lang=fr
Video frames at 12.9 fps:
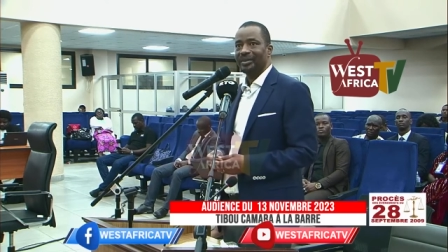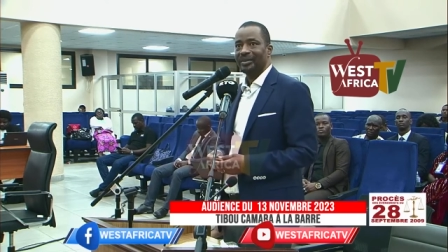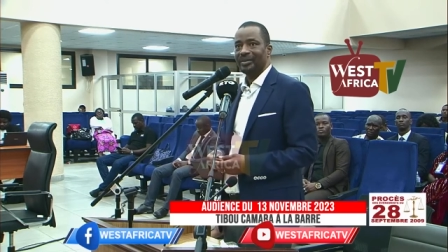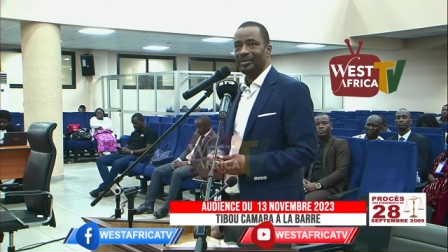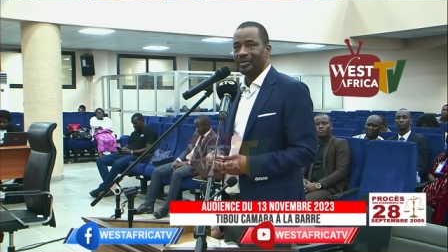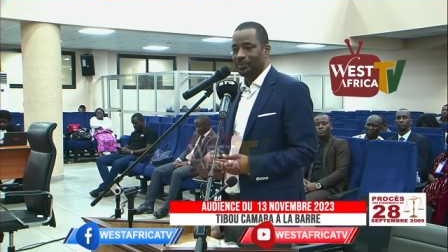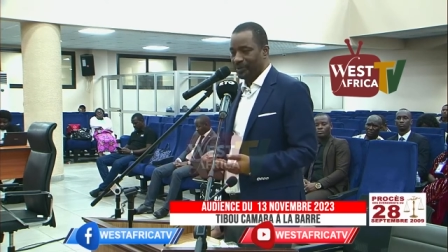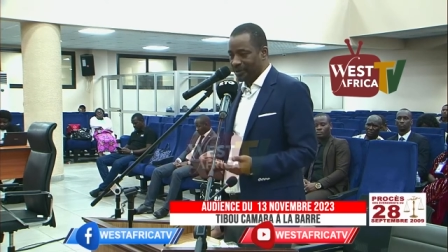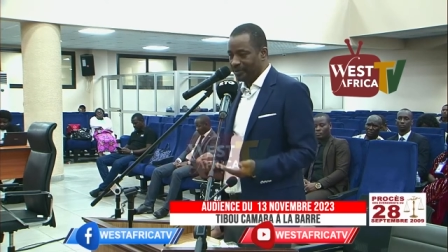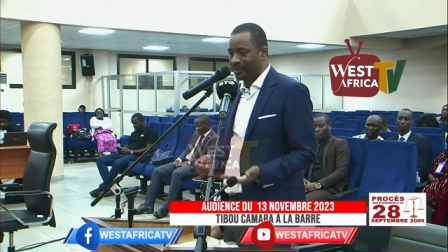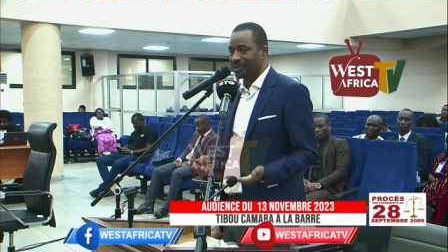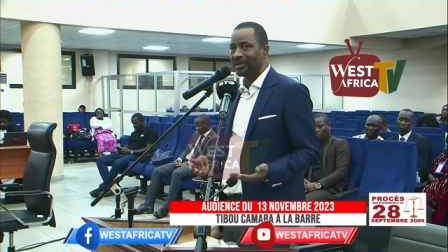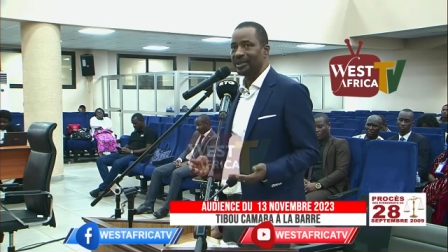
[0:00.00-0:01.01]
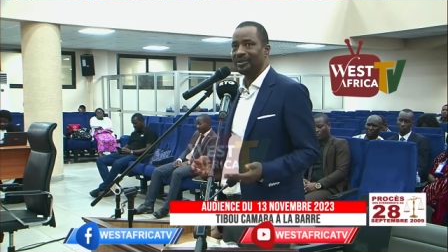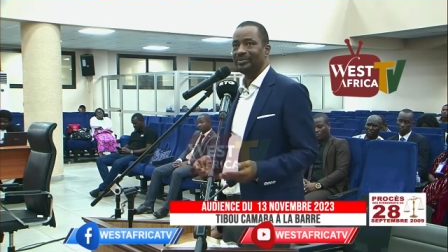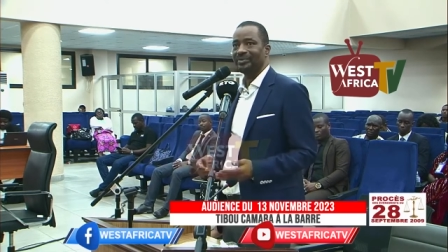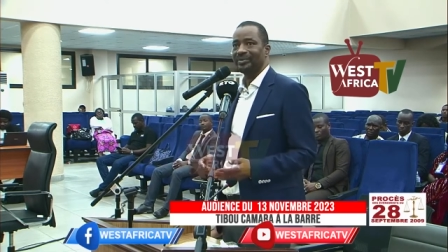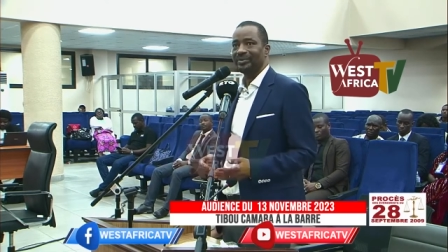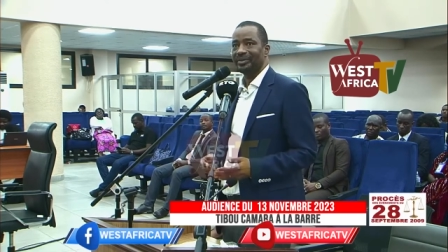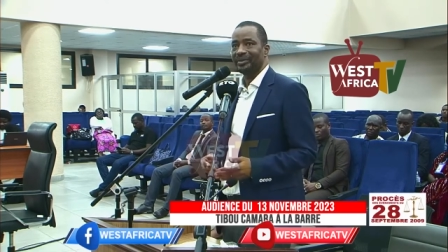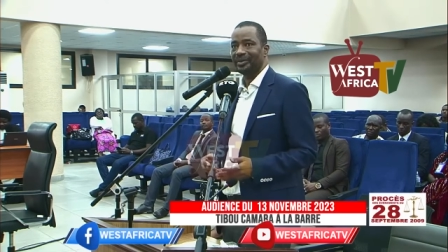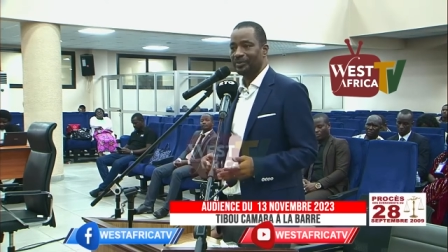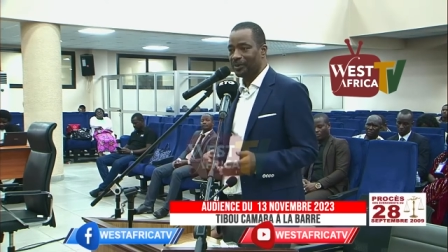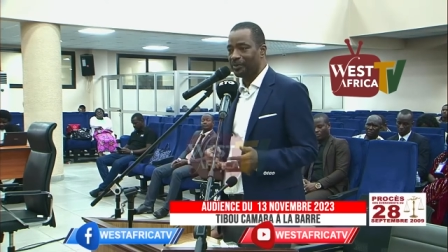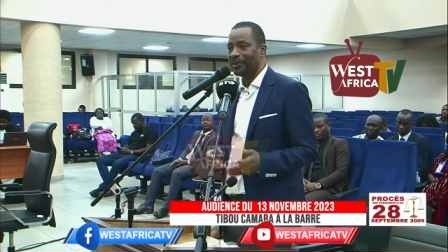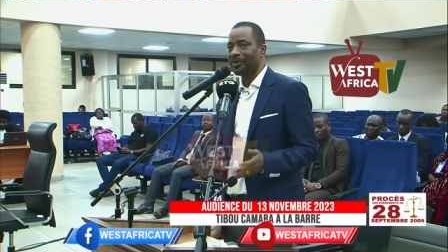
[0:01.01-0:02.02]
on peut l'imaginer, on ne
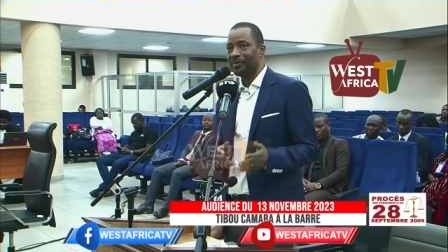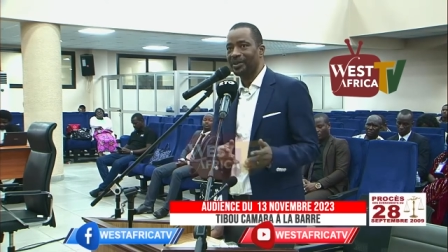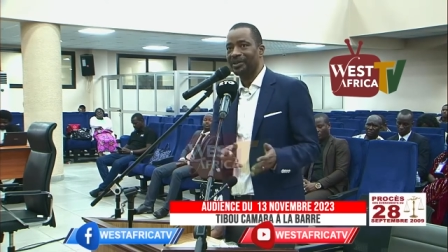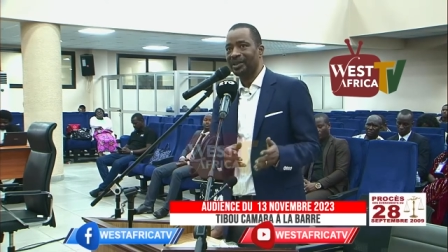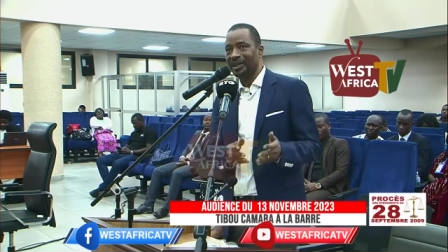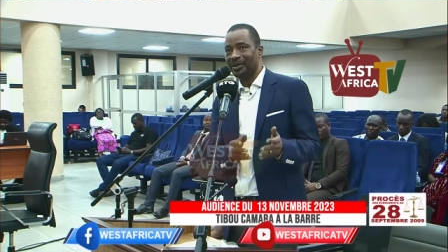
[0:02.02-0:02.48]
peut pas commencer